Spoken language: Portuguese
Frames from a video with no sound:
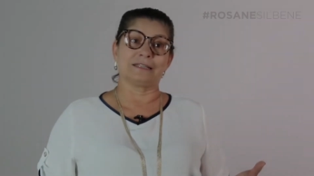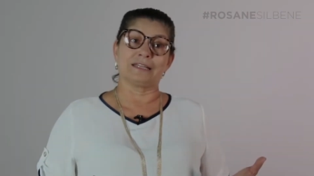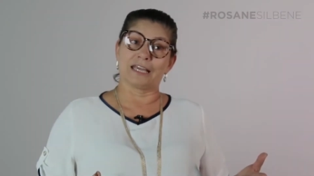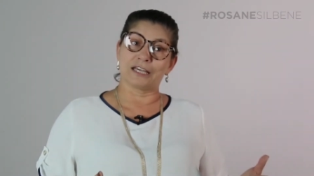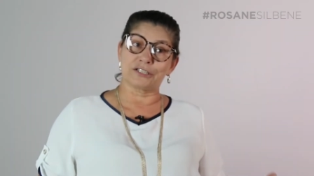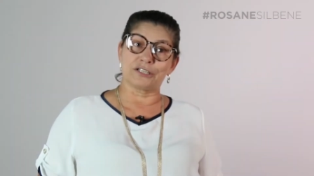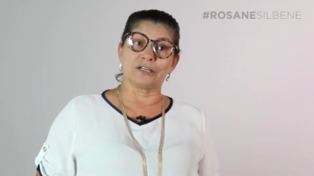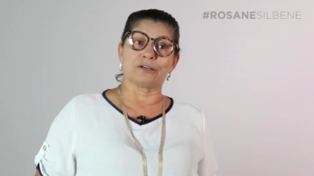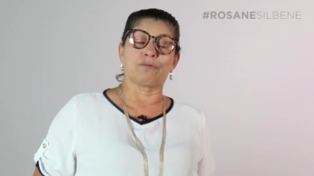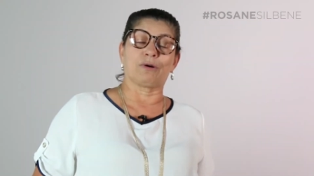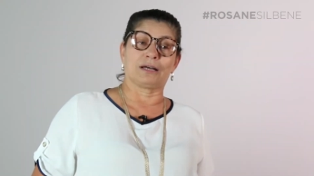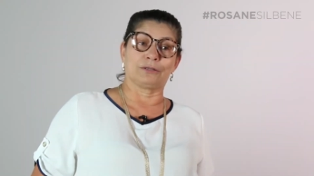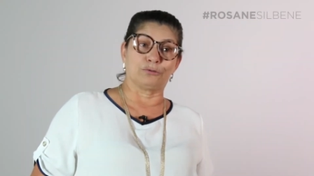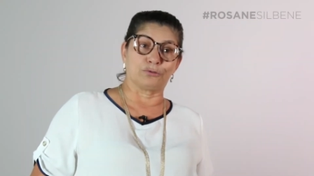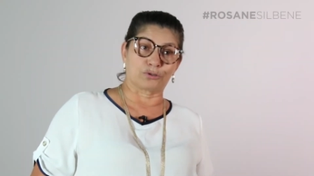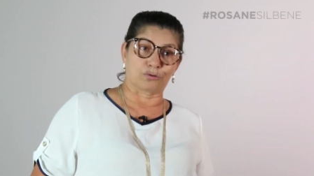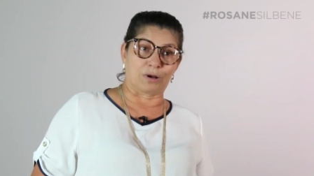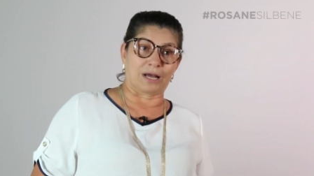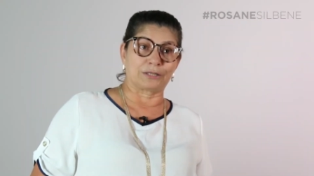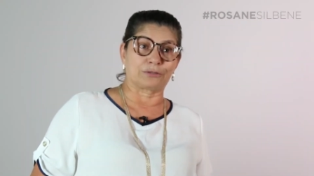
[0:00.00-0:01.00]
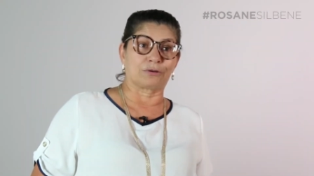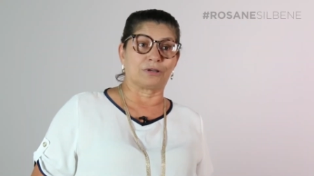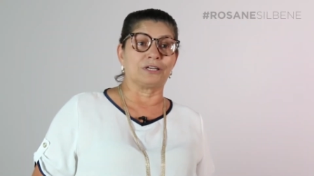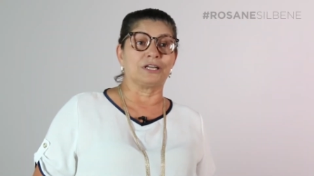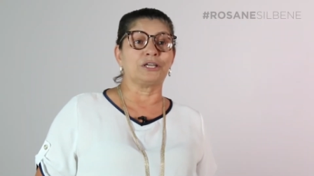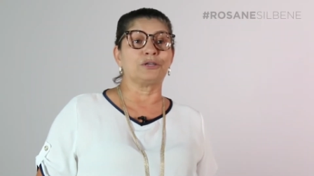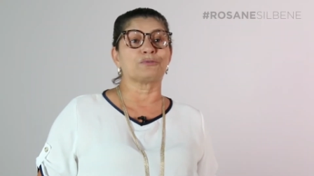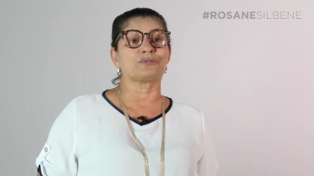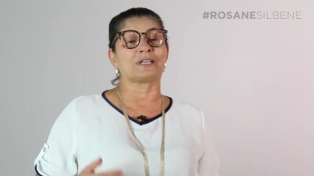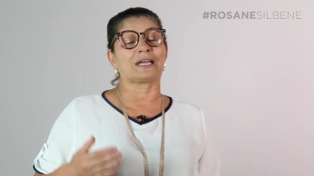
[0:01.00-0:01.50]
desde dos quatro
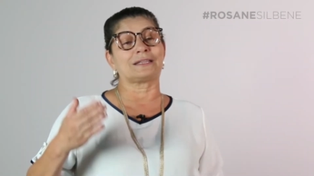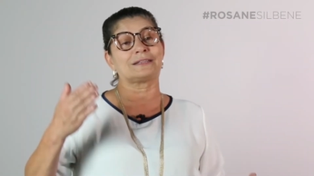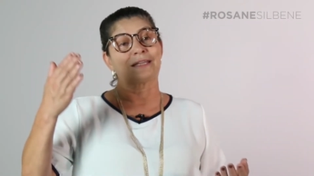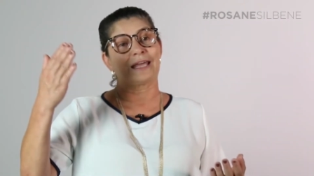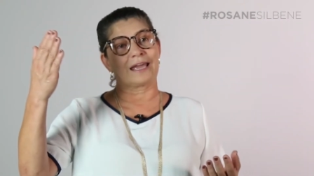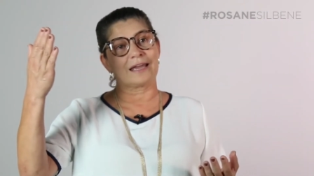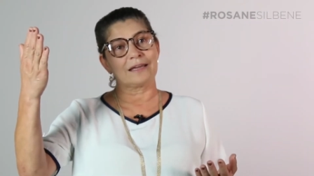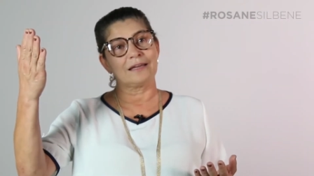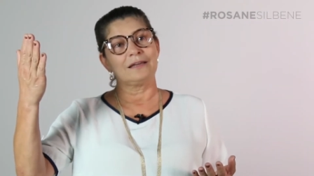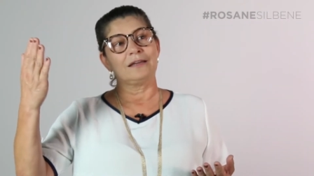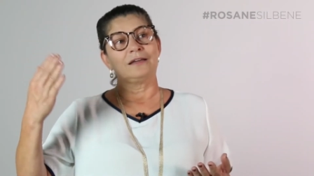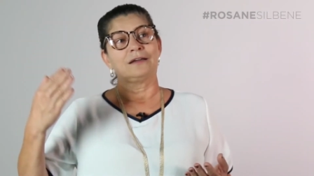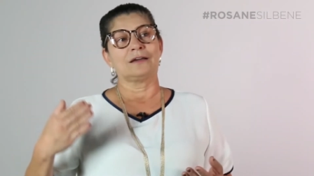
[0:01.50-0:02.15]
aninhos até